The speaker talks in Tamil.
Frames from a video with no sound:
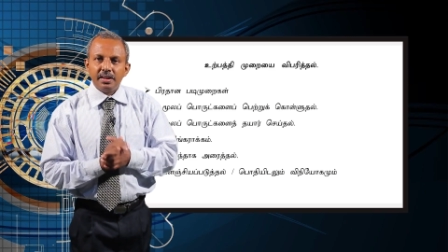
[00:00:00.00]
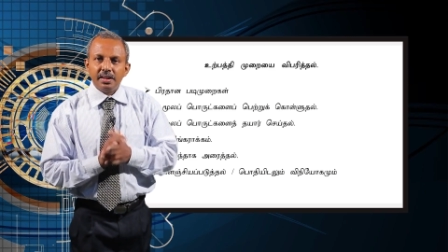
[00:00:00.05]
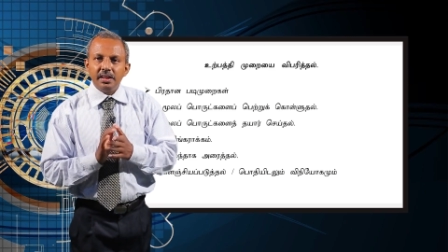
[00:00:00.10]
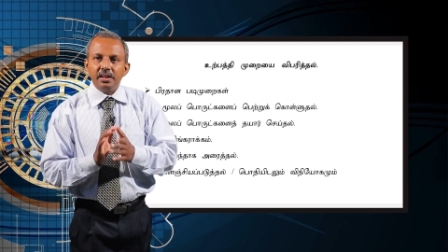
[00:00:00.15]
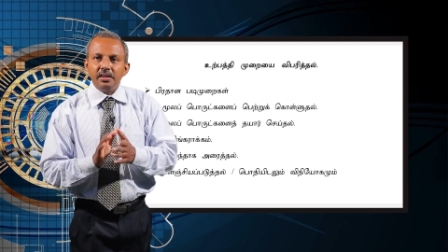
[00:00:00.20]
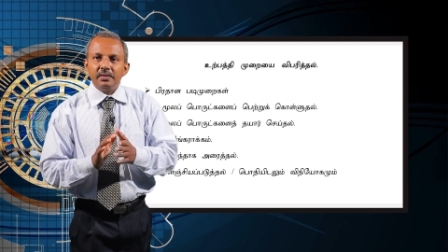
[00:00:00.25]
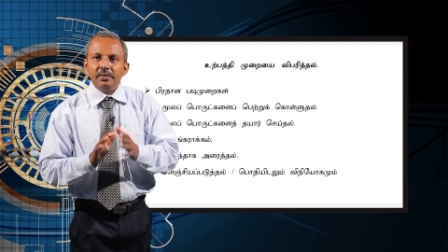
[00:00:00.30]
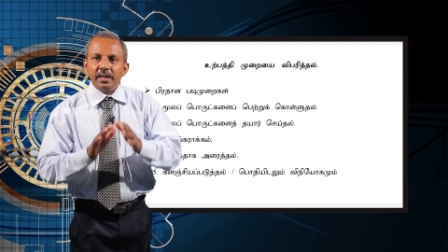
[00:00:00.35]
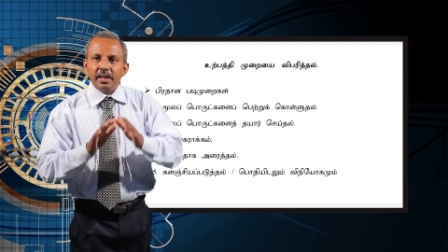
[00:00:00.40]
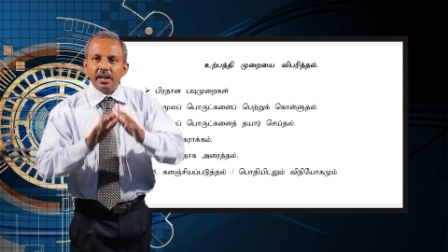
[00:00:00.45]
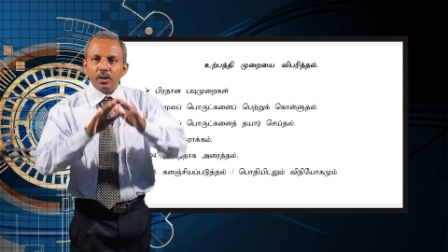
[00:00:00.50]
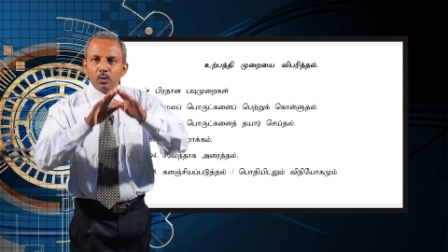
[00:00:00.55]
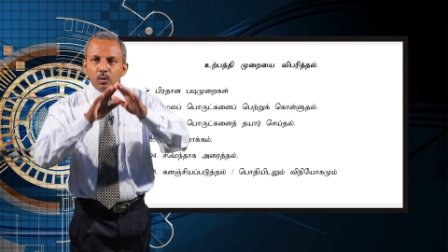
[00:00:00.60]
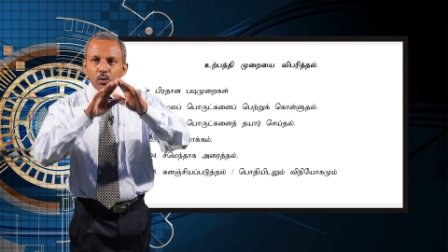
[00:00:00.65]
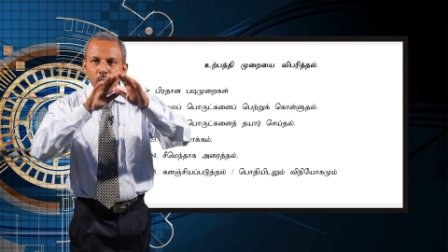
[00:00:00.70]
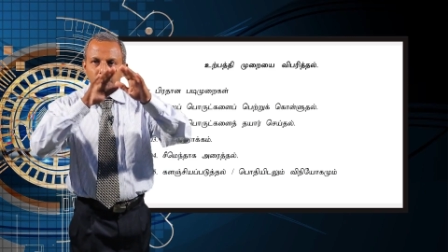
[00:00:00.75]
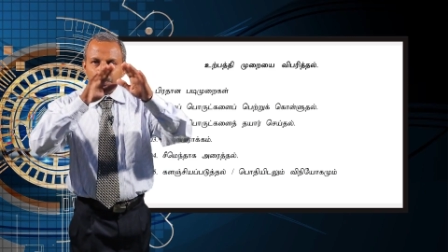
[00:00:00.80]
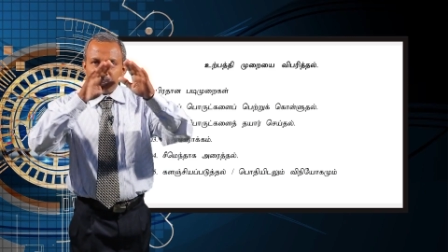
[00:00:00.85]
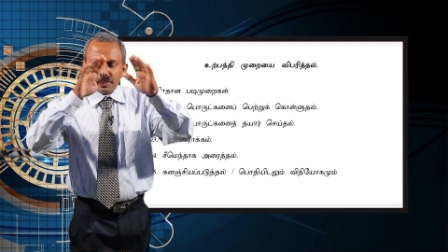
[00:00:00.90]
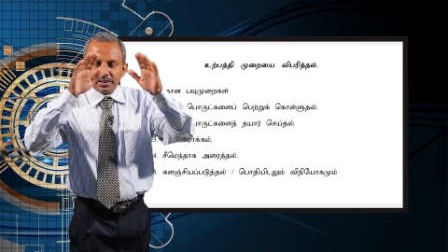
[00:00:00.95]
இதுவே
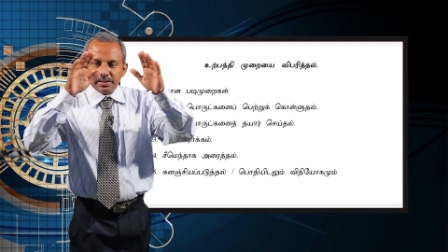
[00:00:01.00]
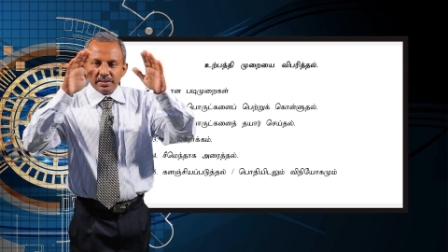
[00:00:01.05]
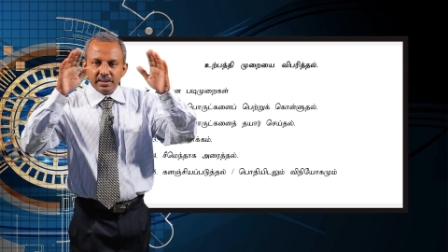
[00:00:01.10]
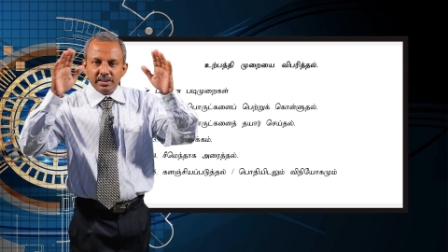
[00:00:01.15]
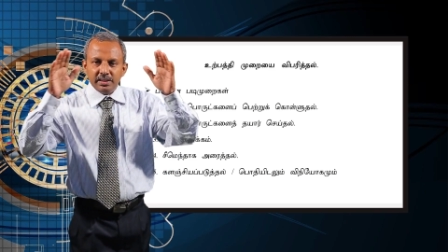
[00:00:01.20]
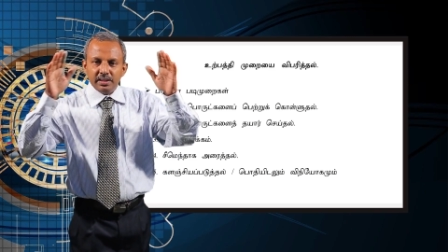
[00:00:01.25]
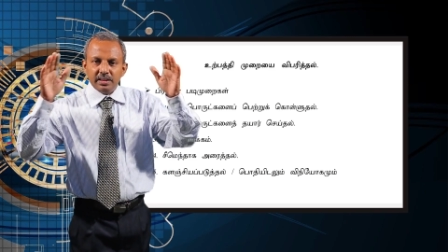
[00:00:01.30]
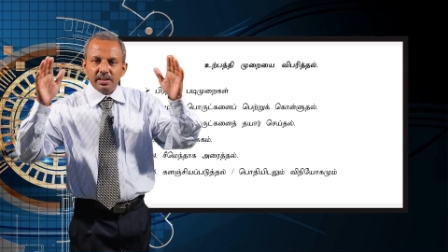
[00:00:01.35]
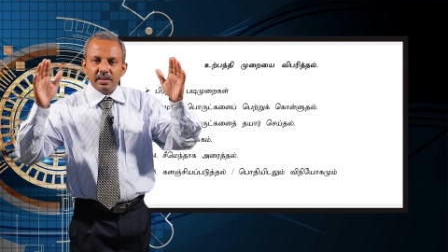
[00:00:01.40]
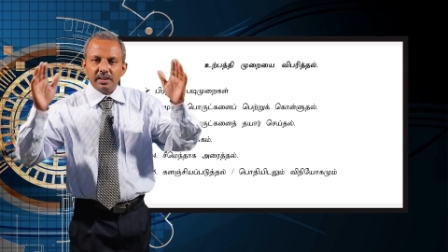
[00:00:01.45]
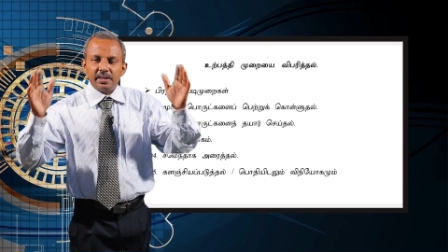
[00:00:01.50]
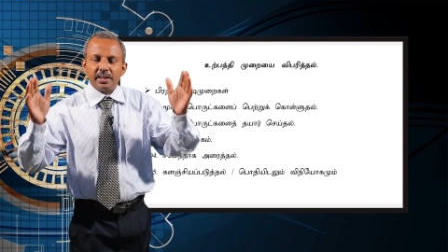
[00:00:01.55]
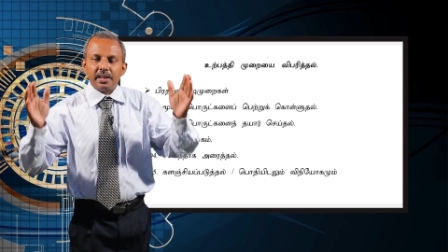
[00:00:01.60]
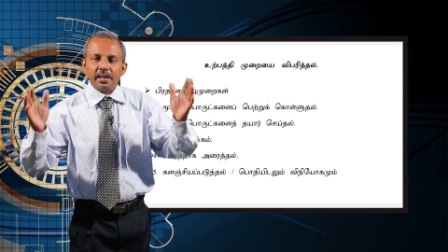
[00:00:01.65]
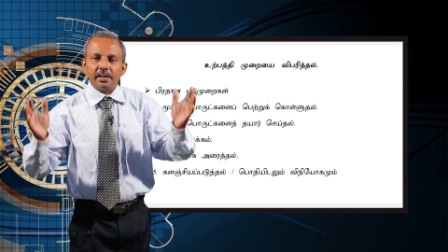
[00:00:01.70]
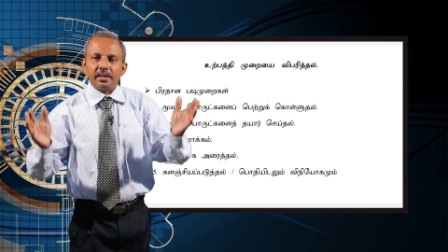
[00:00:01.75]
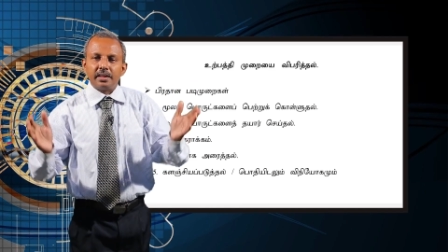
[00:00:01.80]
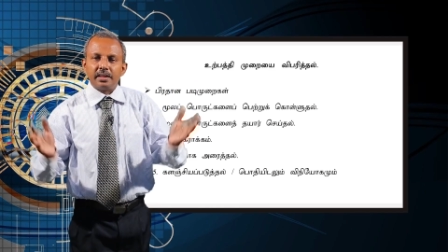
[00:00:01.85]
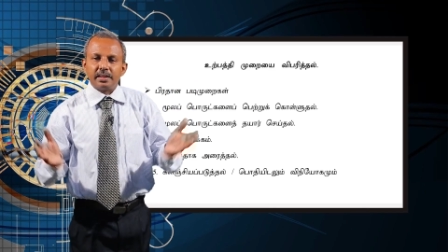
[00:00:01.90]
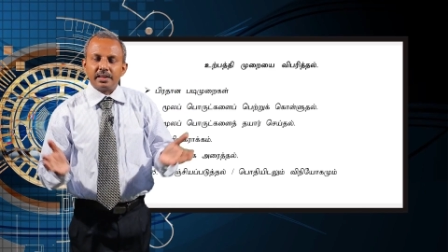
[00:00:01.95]
உற்பத்தியில்
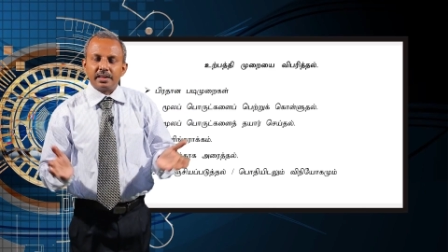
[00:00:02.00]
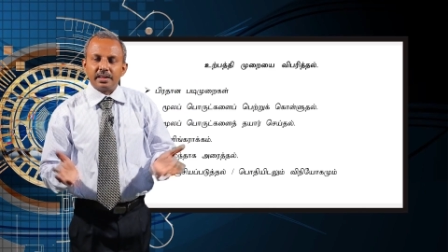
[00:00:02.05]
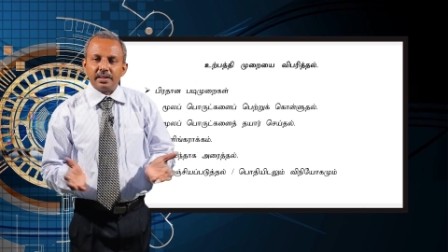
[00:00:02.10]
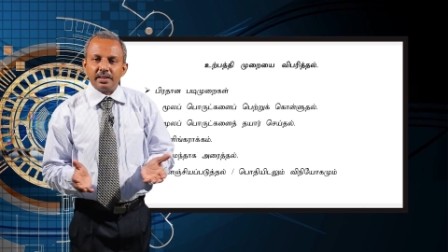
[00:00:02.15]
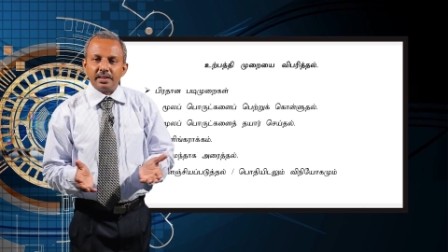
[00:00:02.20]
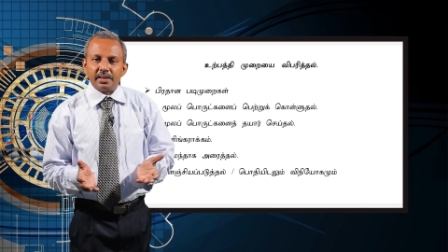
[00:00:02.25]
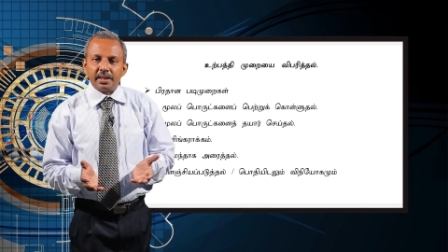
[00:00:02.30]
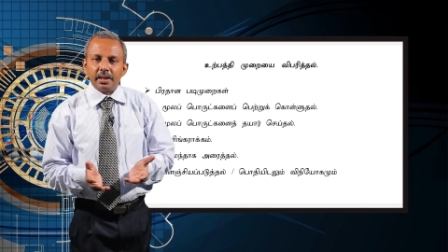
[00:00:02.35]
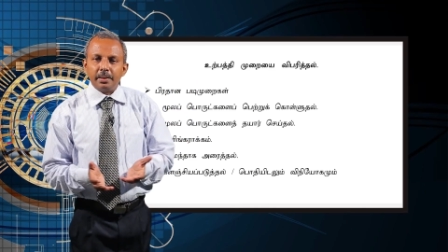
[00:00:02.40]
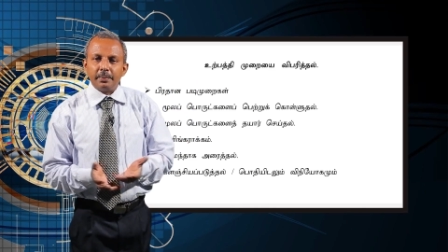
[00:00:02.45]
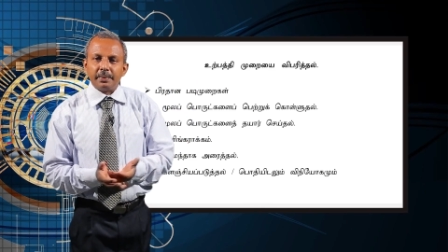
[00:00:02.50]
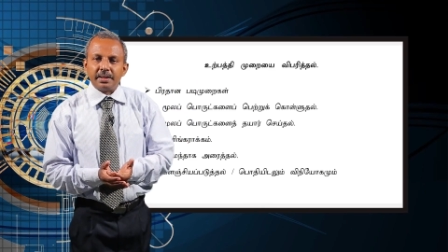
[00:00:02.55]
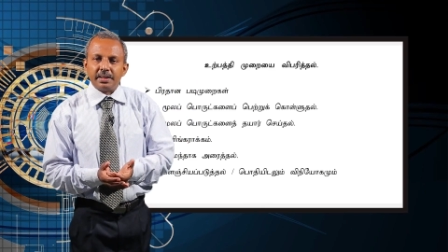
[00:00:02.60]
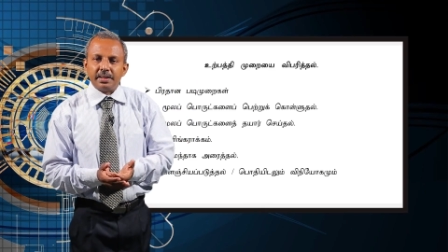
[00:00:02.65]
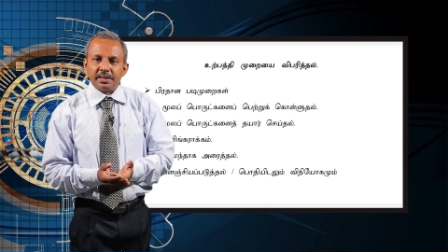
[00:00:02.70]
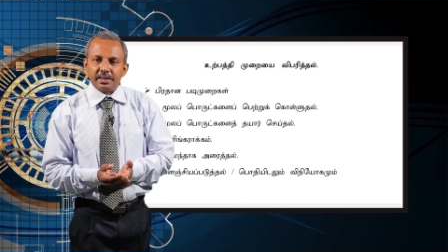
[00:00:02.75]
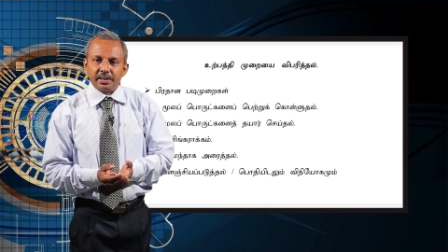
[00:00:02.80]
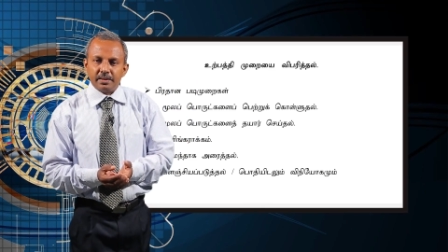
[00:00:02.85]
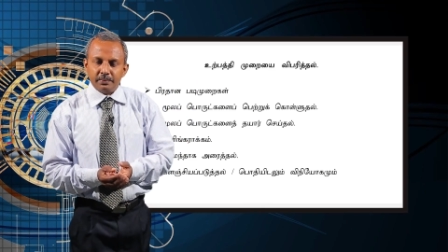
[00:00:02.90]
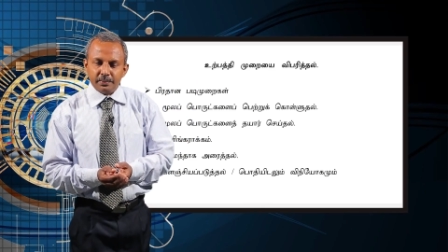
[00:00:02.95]
நடைகின்ற
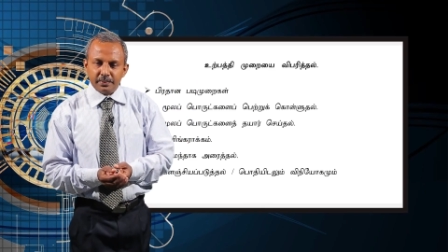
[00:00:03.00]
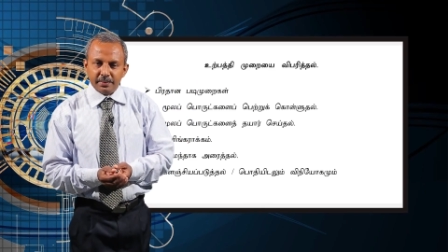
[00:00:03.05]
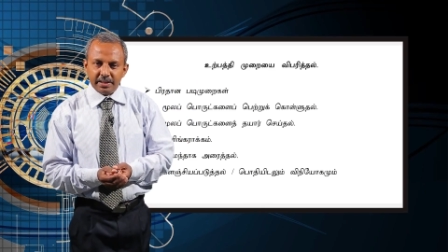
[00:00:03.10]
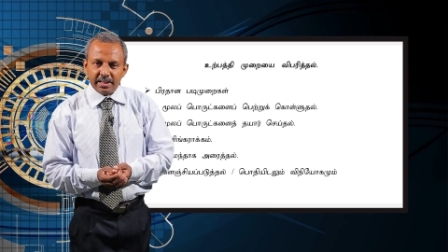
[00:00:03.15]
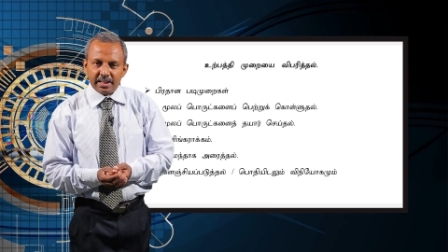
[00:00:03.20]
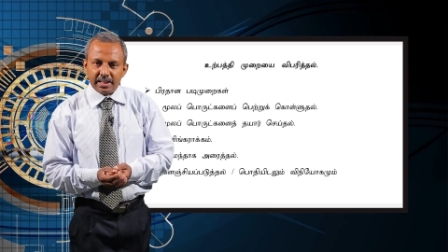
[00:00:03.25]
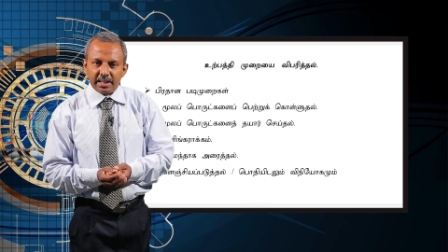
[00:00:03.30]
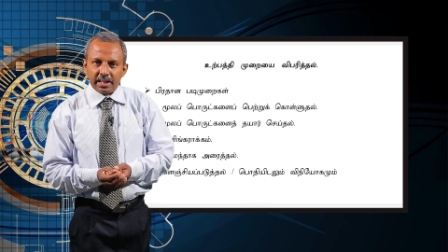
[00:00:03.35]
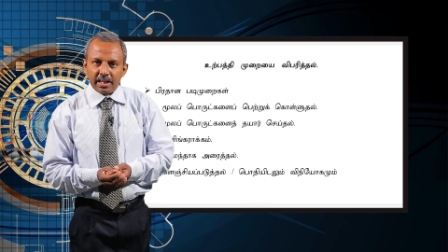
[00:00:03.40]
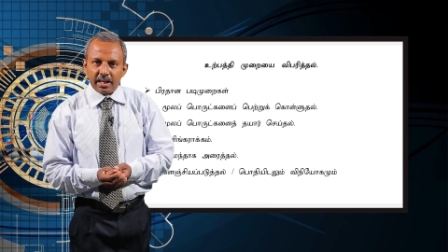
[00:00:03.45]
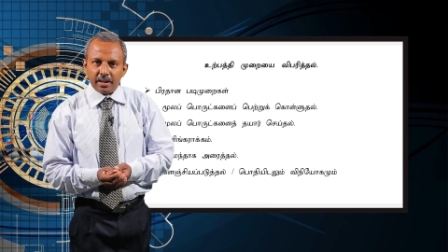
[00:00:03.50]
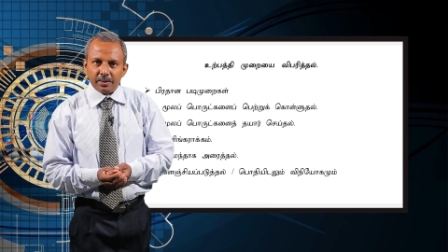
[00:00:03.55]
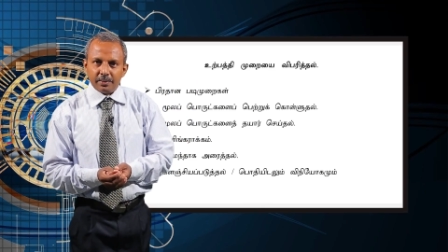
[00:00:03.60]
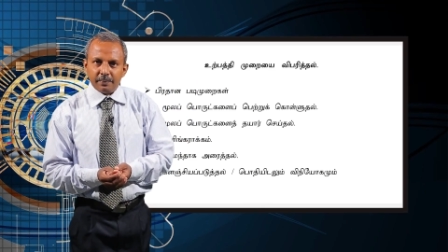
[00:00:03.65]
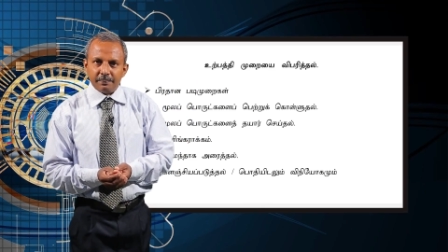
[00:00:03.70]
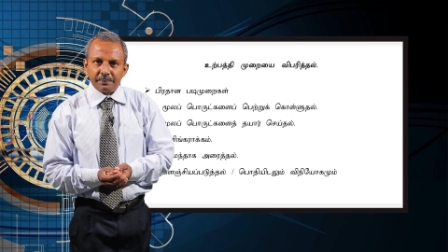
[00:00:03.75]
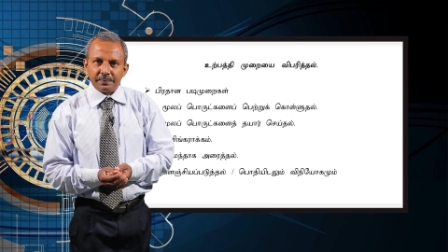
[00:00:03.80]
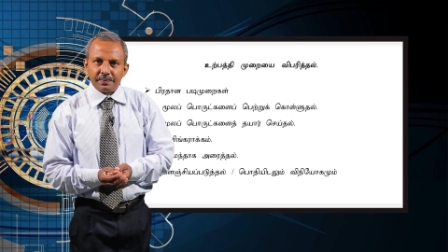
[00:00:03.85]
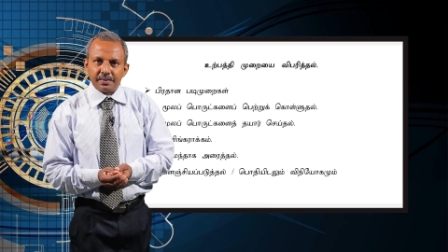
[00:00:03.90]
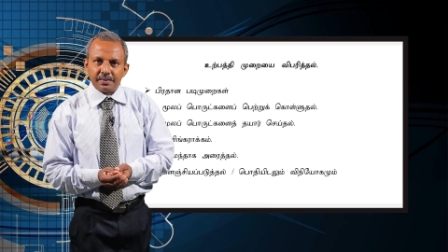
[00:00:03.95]
நடைபெறுகின்ற விடயங்களாகும்